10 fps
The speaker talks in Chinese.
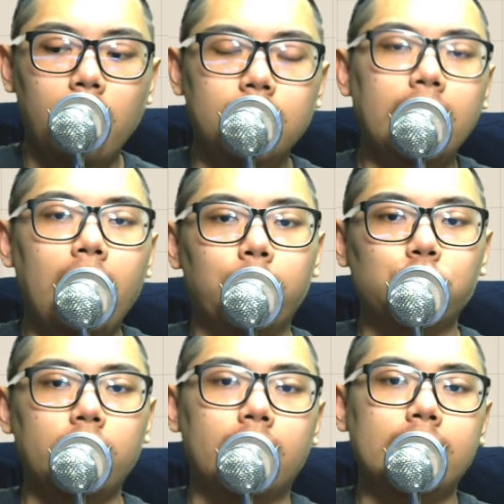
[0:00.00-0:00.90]
那当然，我们
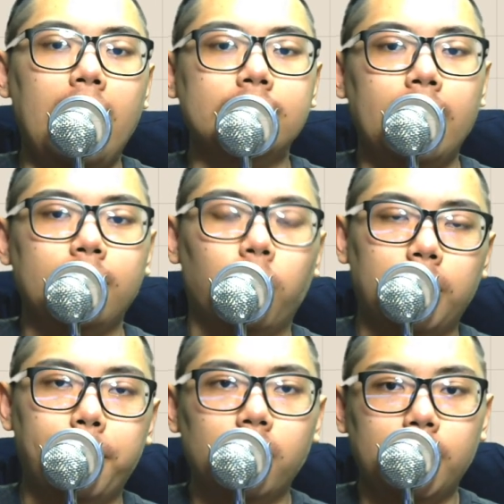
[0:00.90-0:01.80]
昨天也跟大家在我们
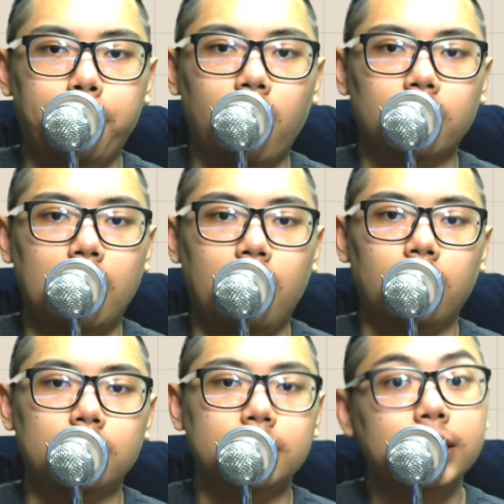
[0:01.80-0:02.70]
的标题报告
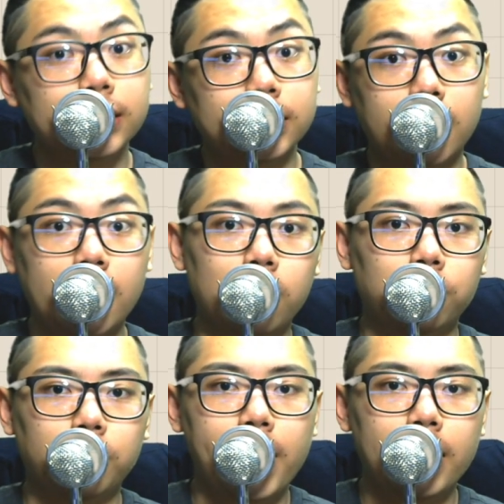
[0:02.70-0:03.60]
到自行车概念
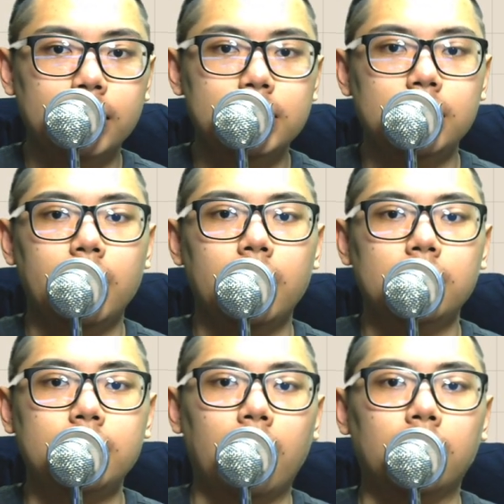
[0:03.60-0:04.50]
股，对不对？今
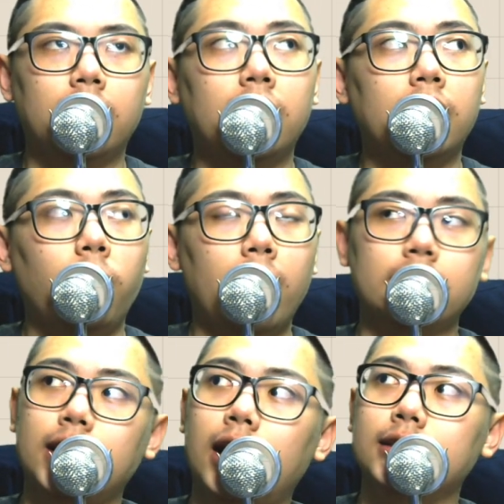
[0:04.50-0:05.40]
天涨了，哇，
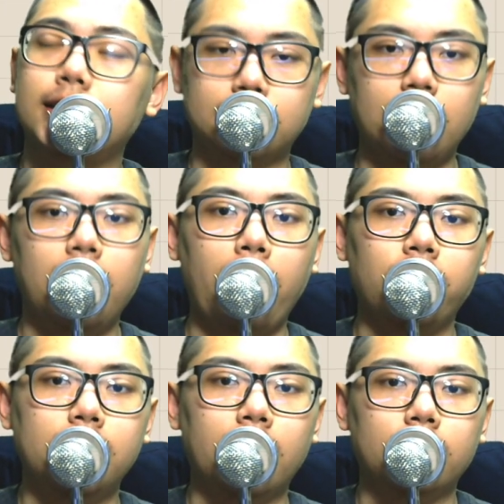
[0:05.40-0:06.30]
涨涨三个百
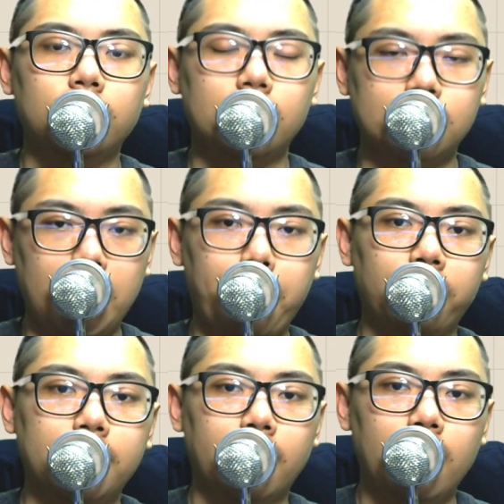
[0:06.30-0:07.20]
分点，对，涨三个百
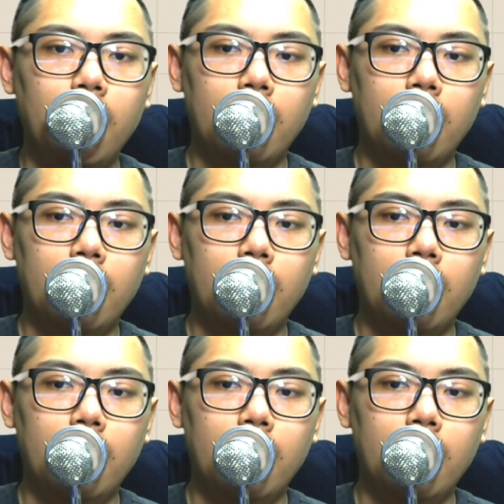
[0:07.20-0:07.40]
分点。